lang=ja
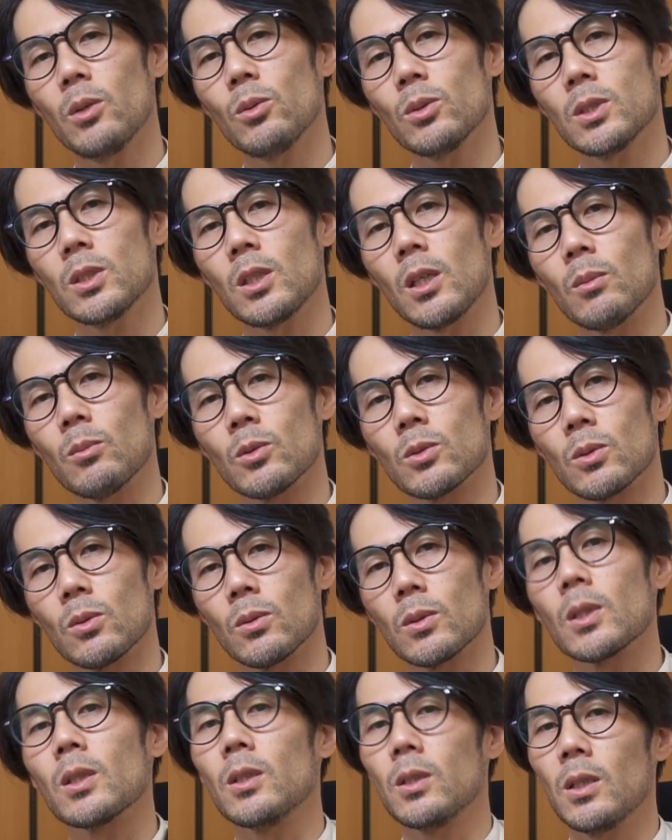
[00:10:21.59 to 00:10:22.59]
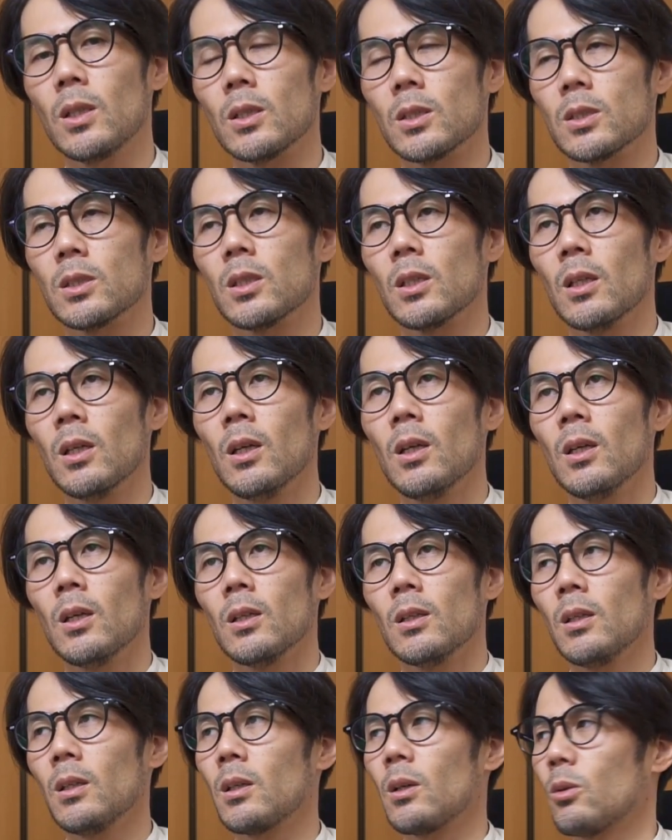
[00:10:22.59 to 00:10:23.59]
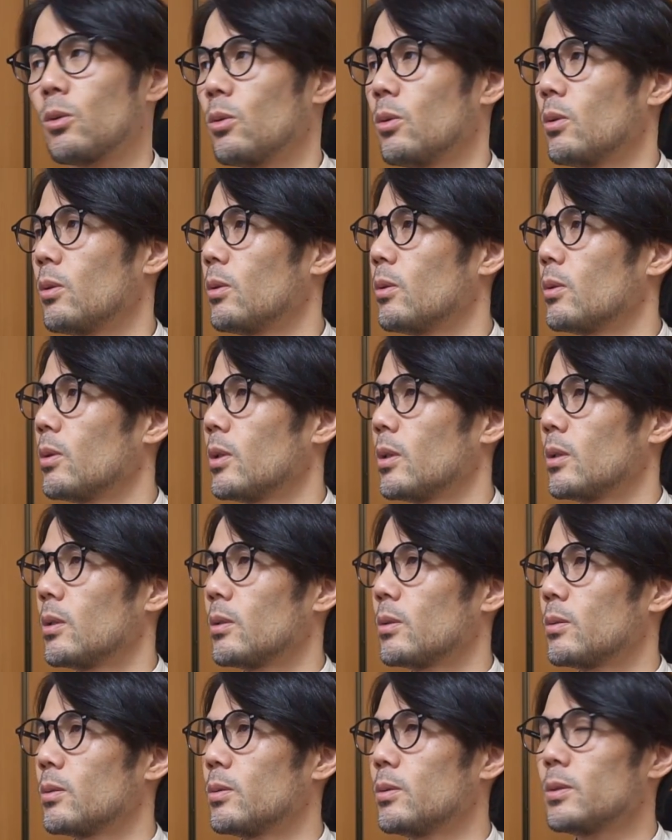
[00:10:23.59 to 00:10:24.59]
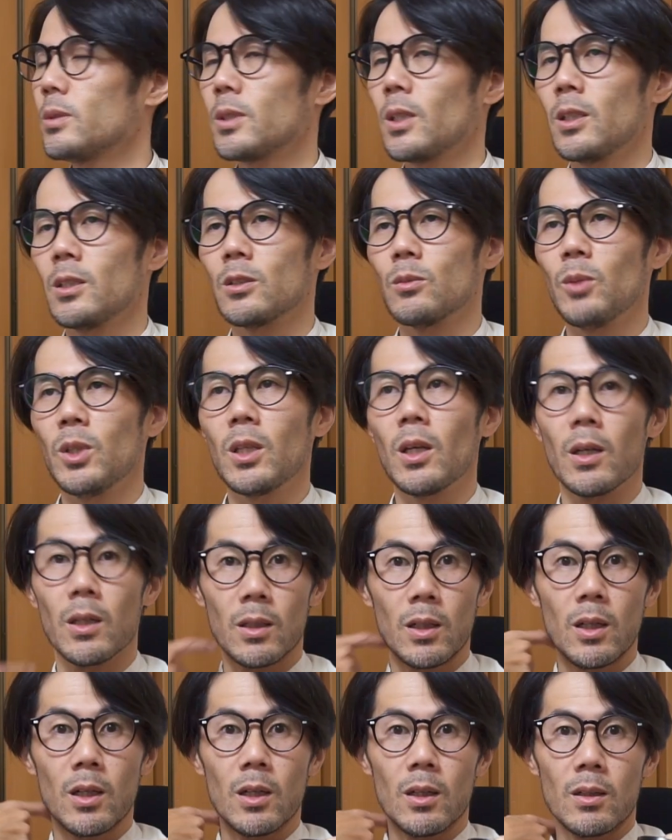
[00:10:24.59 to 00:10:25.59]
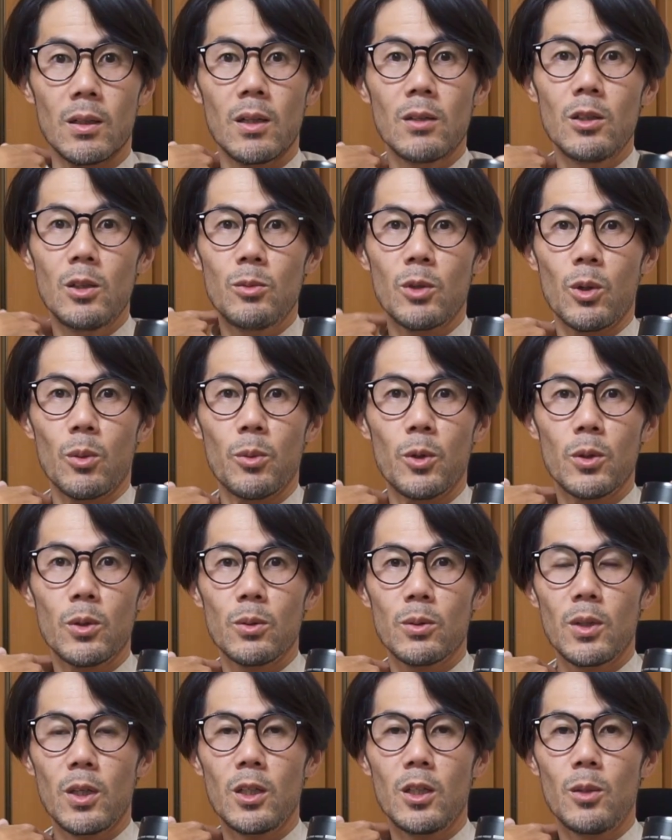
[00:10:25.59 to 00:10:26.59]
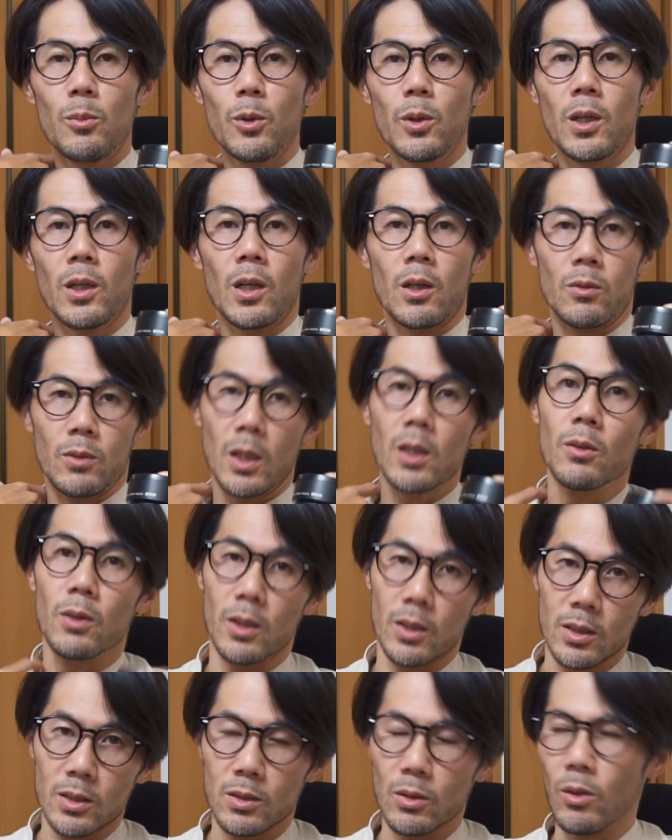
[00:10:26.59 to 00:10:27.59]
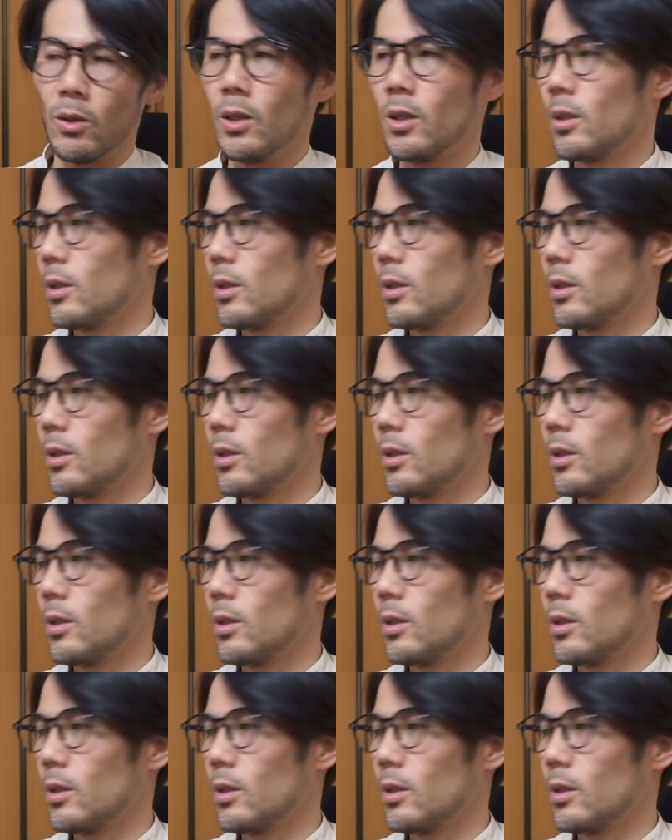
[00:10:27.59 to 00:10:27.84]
自体もそんなにないし、なんかこうフルサイズみたいな、ある意味こう暴力的なボケ感はないわけですよ。